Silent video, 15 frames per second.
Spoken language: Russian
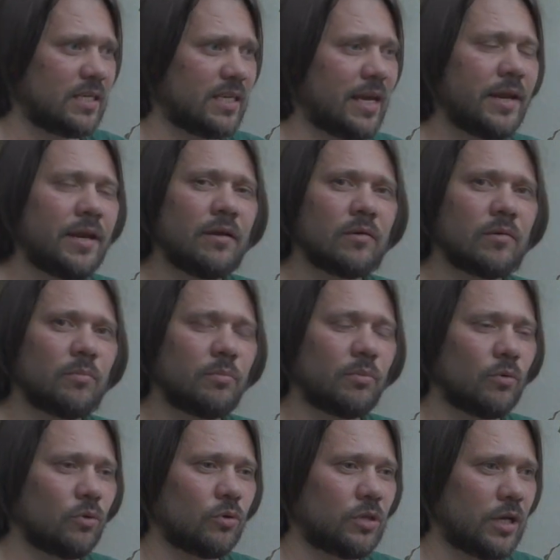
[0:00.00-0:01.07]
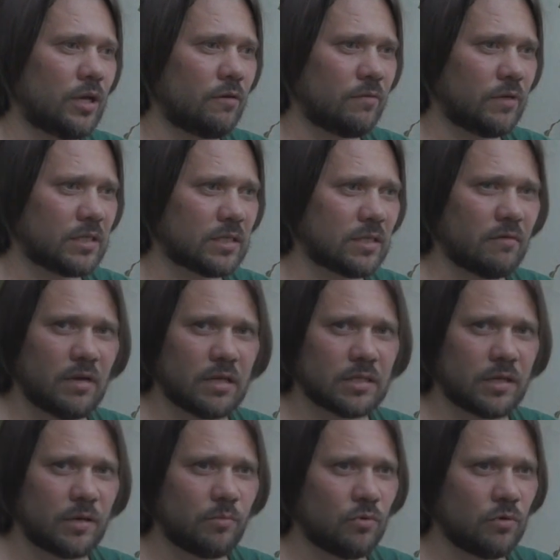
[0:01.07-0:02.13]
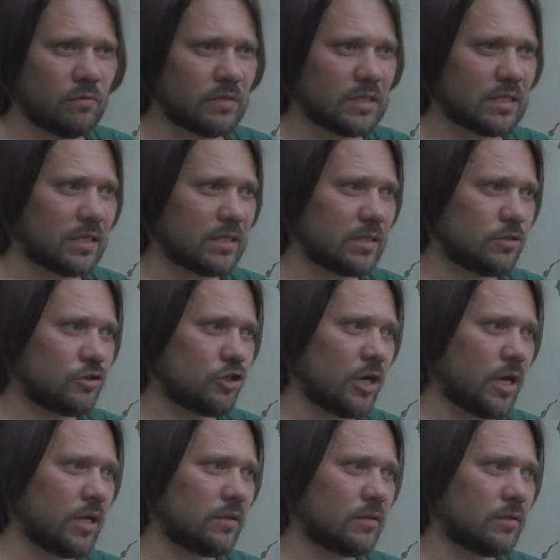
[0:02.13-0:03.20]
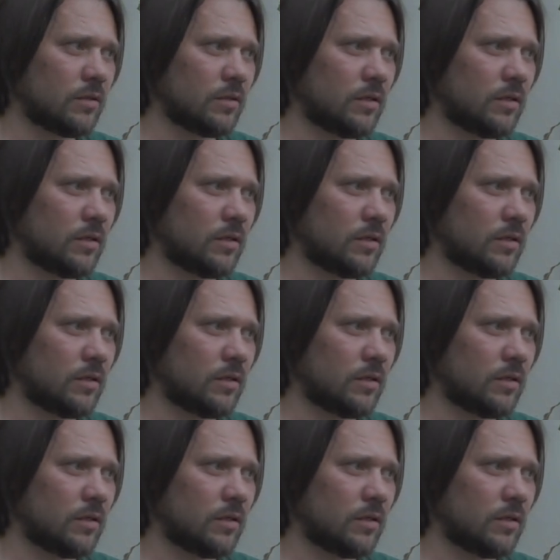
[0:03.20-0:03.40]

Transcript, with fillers: Ерь по древней славянской буквице означает